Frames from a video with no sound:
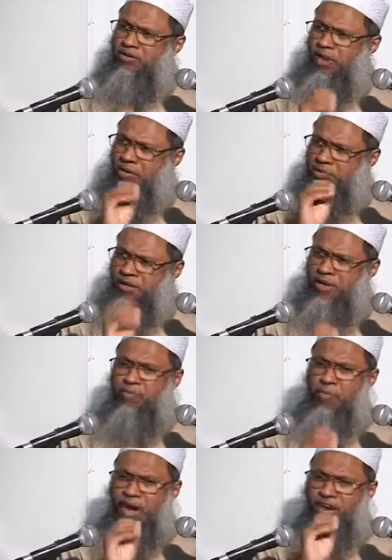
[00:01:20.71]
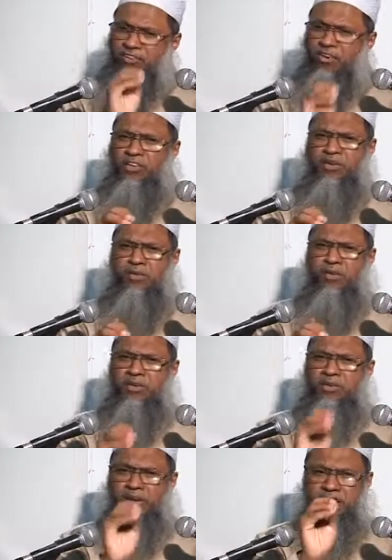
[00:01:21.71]
সাহাবিদিকে মায়ের জীবন
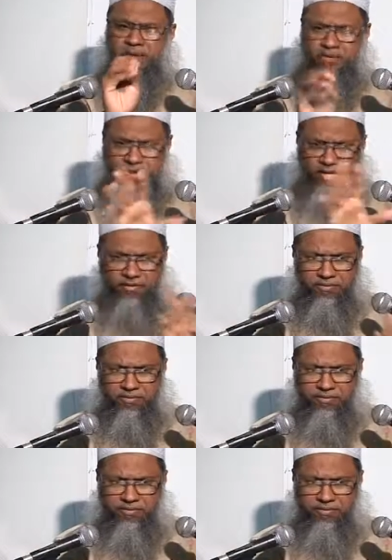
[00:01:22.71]
নিয়ে যা লেখছেন